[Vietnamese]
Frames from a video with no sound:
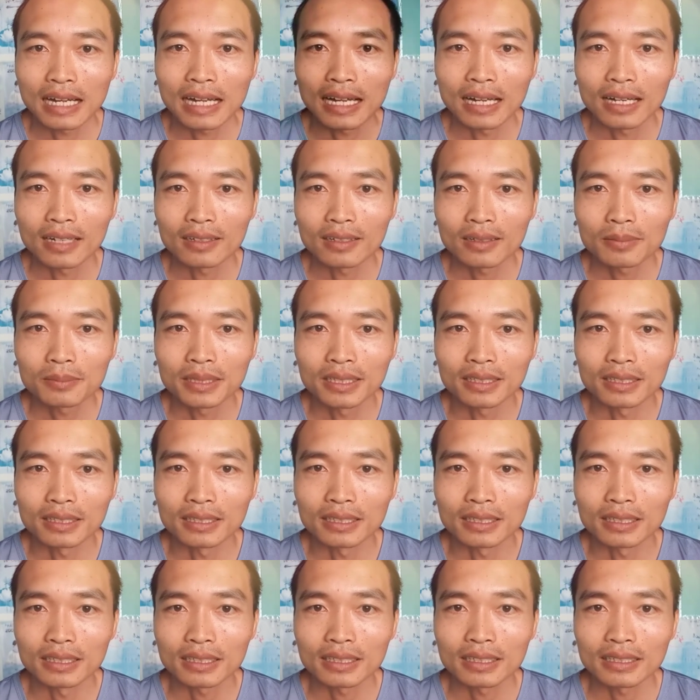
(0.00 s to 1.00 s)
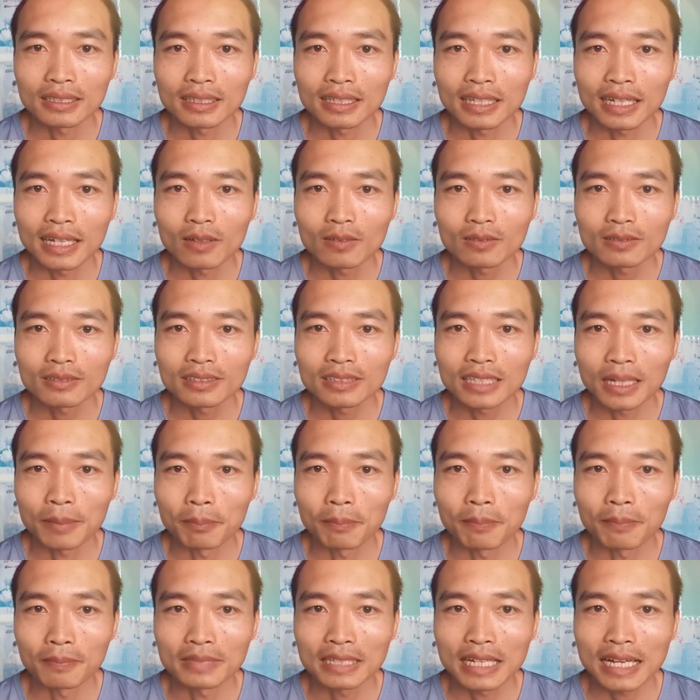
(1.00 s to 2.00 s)
là nó bị kéo
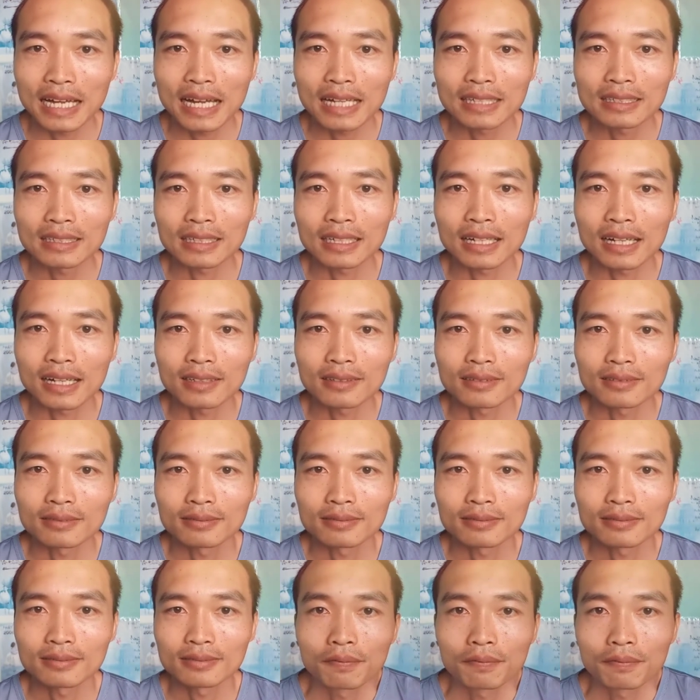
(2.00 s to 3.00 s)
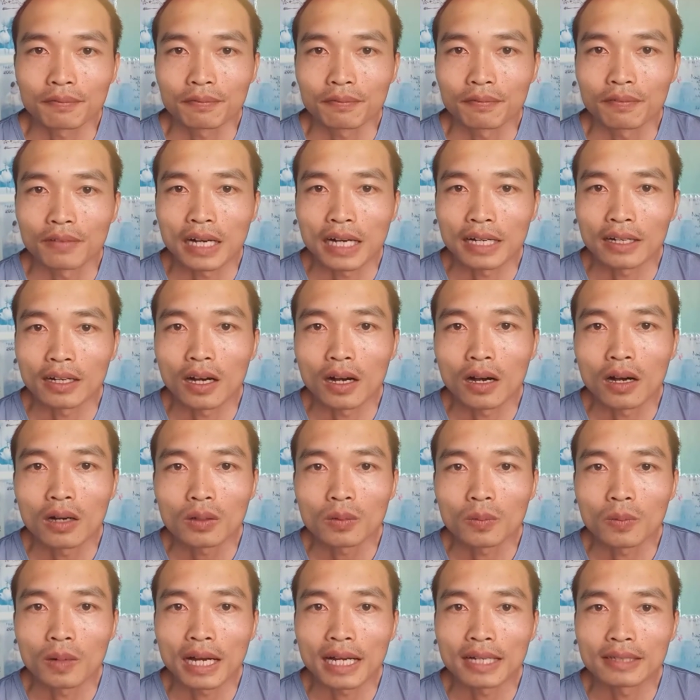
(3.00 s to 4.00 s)
chậm ra chẳng hạn. Và
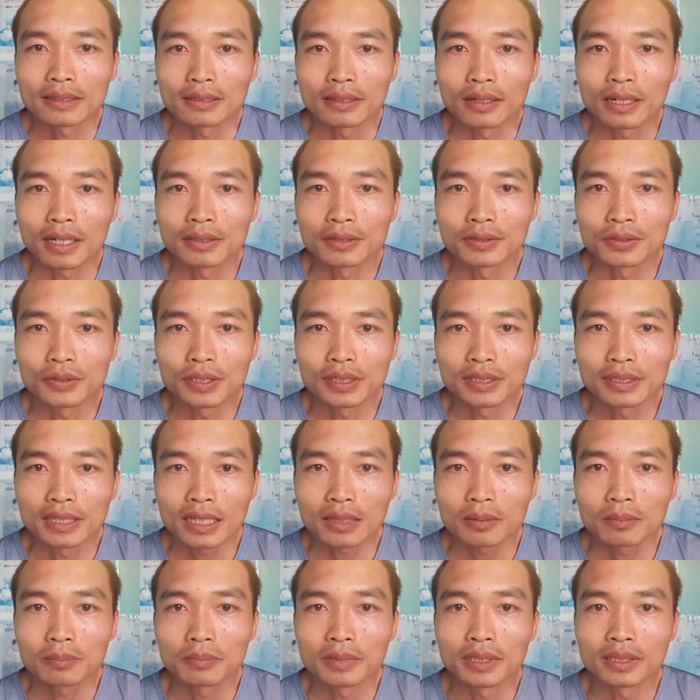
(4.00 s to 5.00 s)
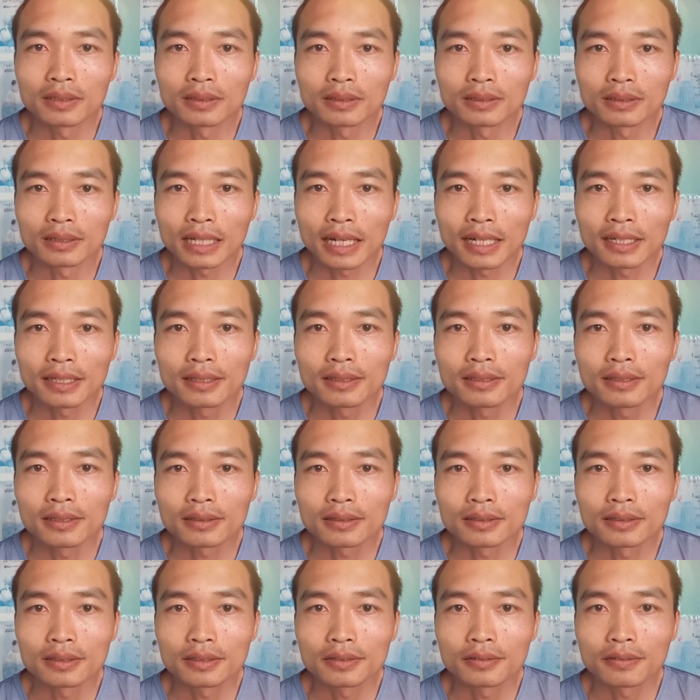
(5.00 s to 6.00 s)
đó cũng là lần duy nhất mình thấy
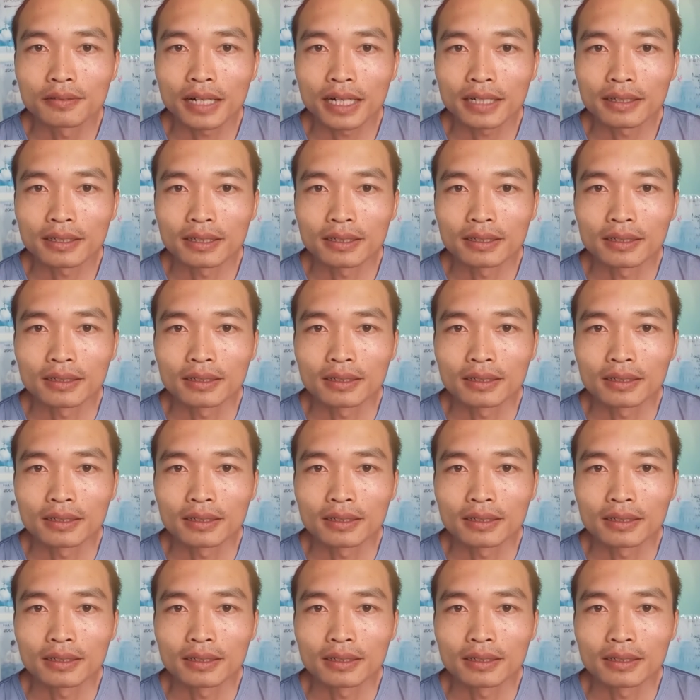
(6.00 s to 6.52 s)
được như vậy.